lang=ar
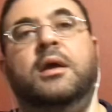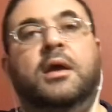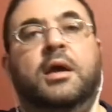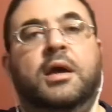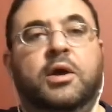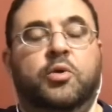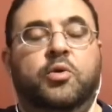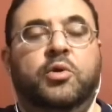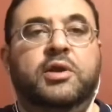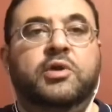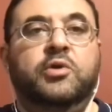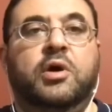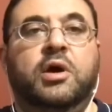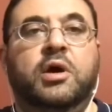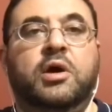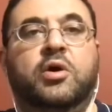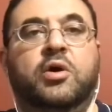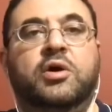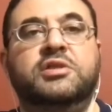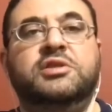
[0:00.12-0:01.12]
إخواني
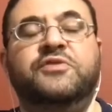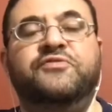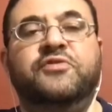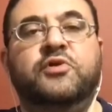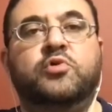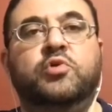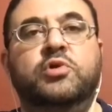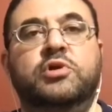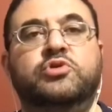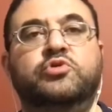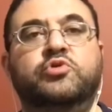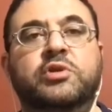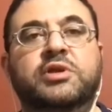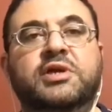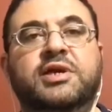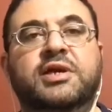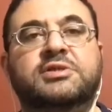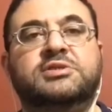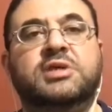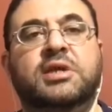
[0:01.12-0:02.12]
وأخواتي في كل الدنيا
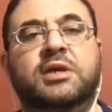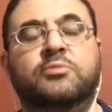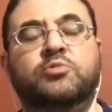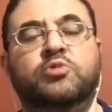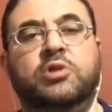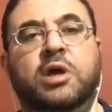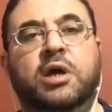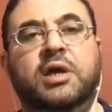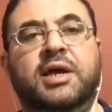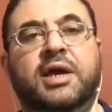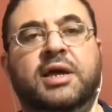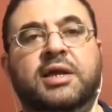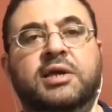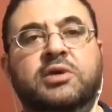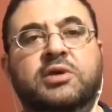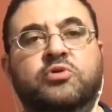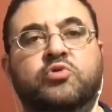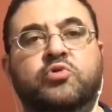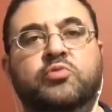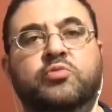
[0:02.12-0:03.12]
سلام الله
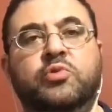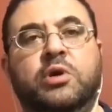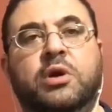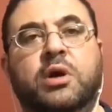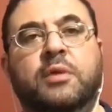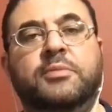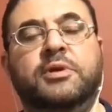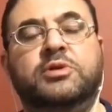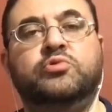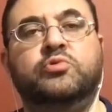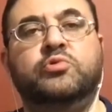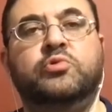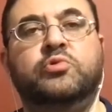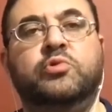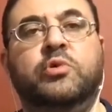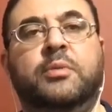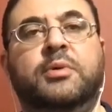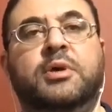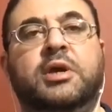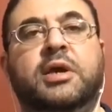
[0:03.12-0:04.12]
عليكم ورحمته
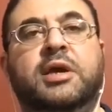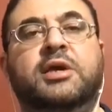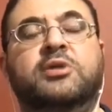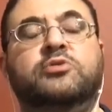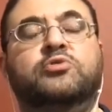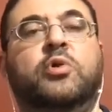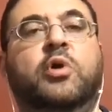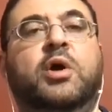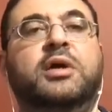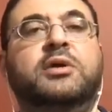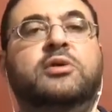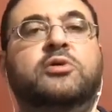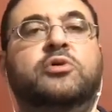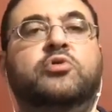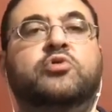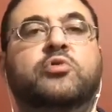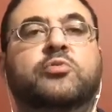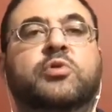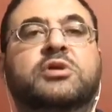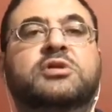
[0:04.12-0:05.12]
وبركاته
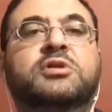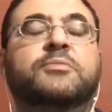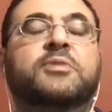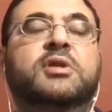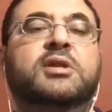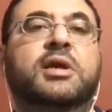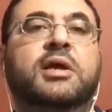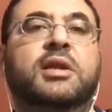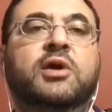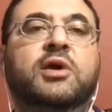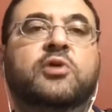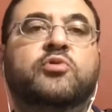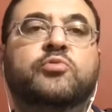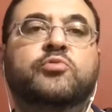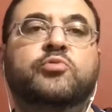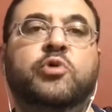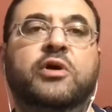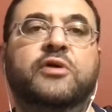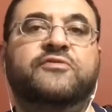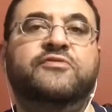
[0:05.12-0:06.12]
أحييكم وأتمنى لكم
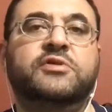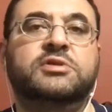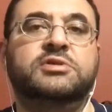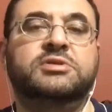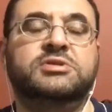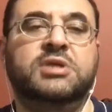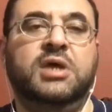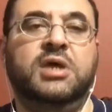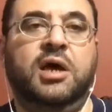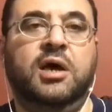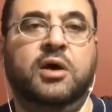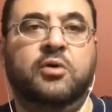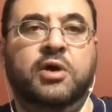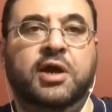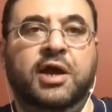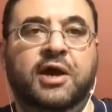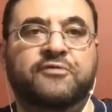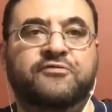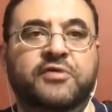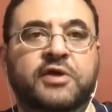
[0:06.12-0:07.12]
وافر الصحة
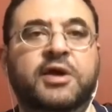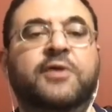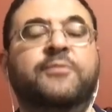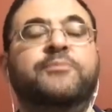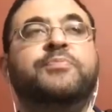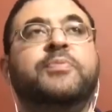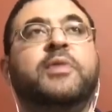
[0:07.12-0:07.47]
والعافية